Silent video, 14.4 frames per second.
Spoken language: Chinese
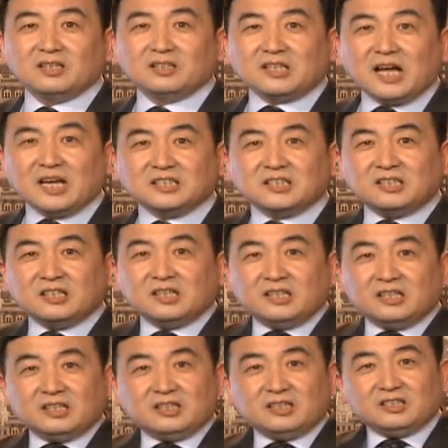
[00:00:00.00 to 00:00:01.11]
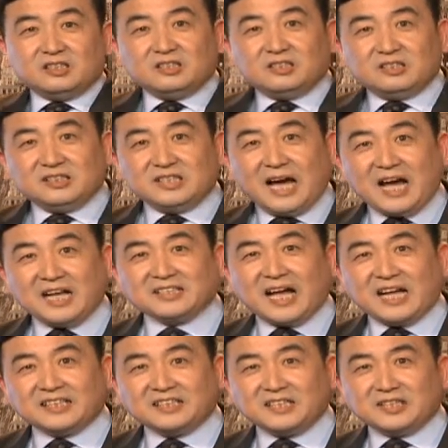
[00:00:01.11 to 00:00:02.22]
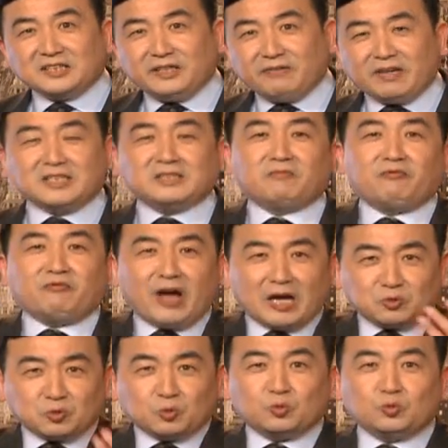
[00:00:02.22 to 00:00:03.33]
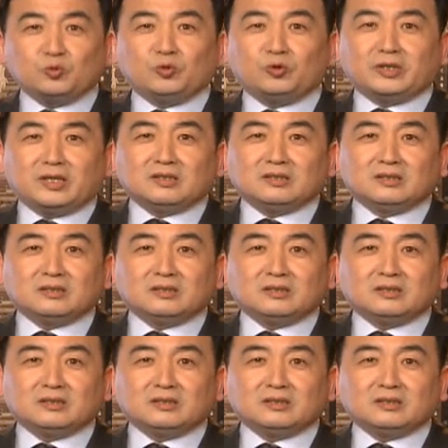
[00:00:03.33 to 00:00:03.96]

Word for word: 但是雅安大地震，你为什么发出呼吁呢？